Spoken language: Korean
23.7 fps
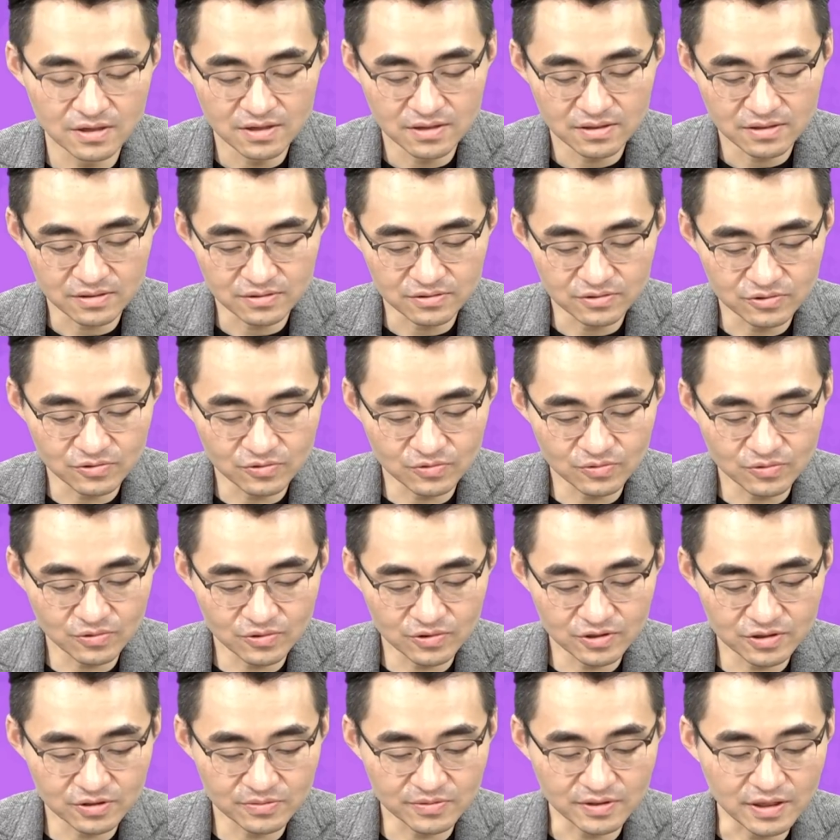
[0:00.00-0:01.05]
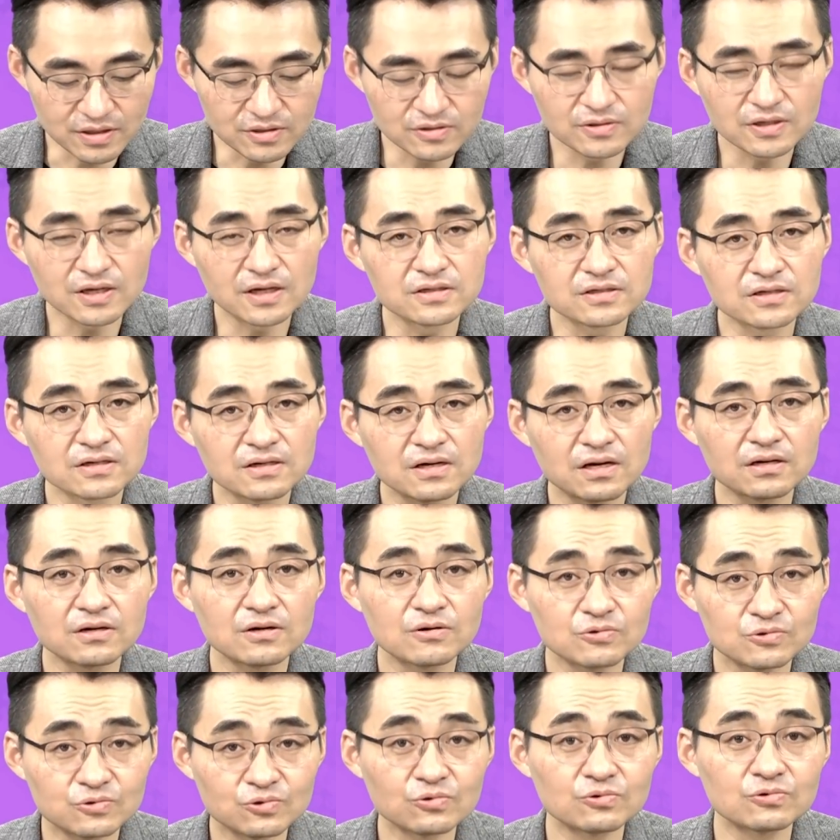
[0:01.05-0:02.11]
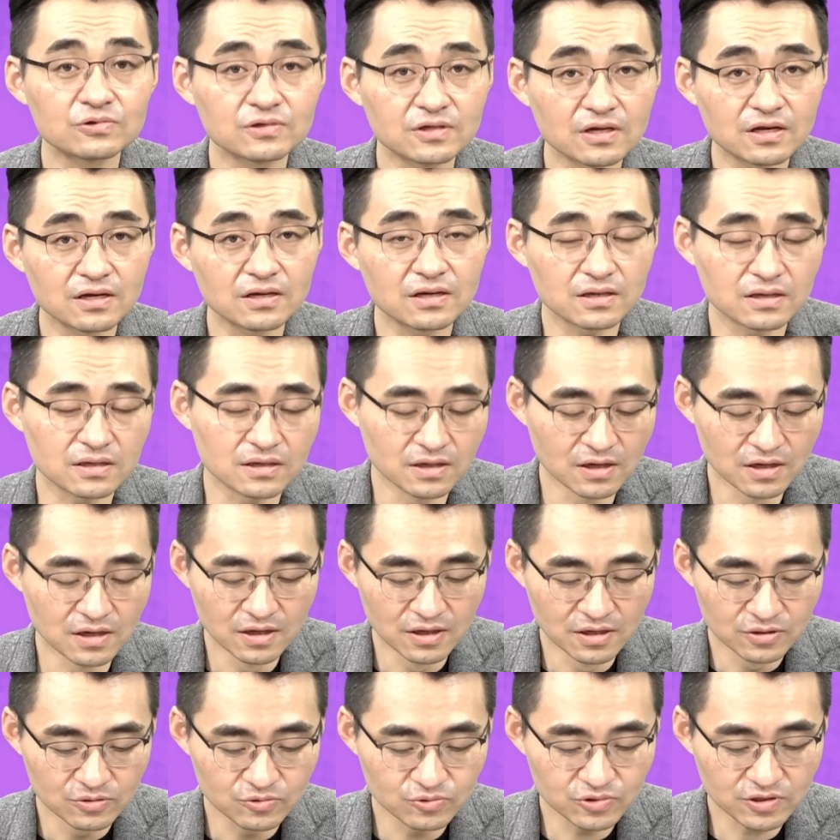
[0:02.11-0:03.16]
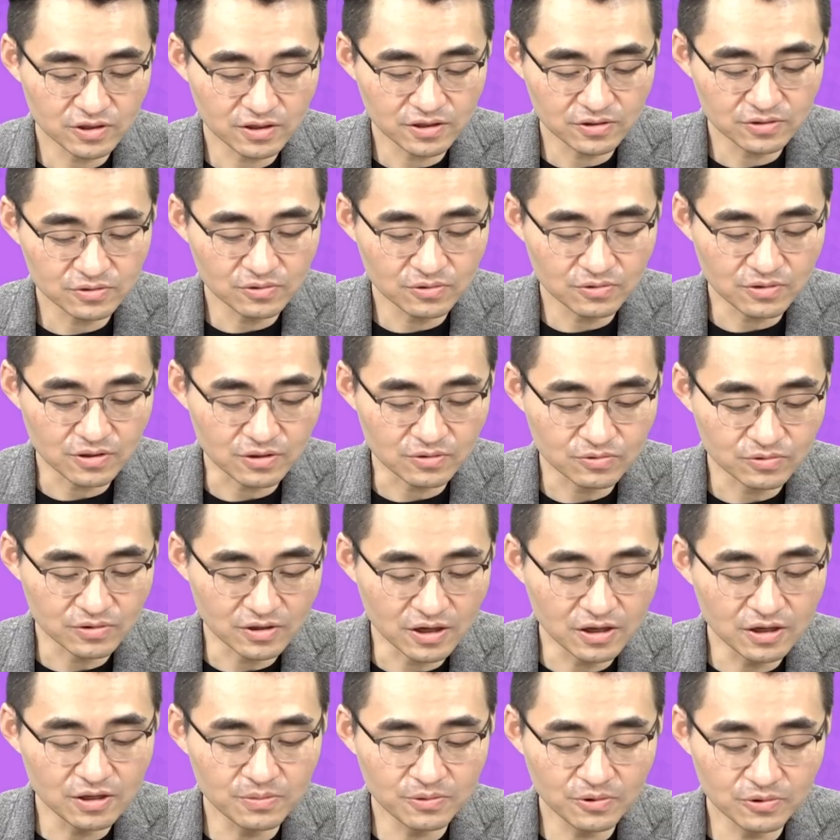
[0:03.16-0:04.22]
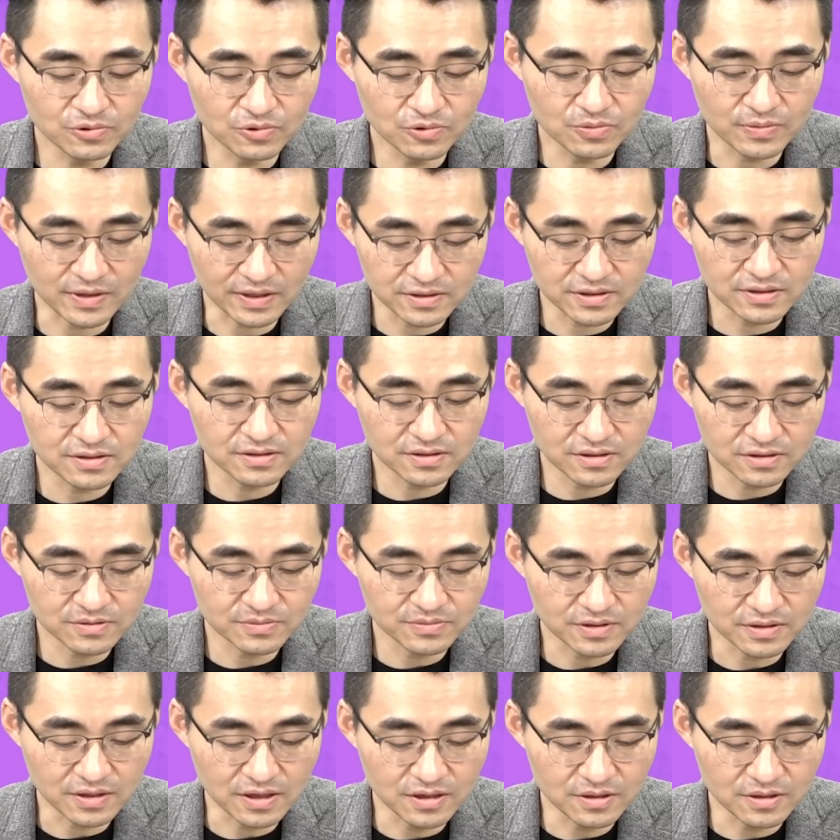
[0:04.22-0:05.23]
그러니까 그 정도로 지금 예전에 한창 카카오 좋을 때 투자를 하셨던 것 같고 네이버도 마찬가지입니다.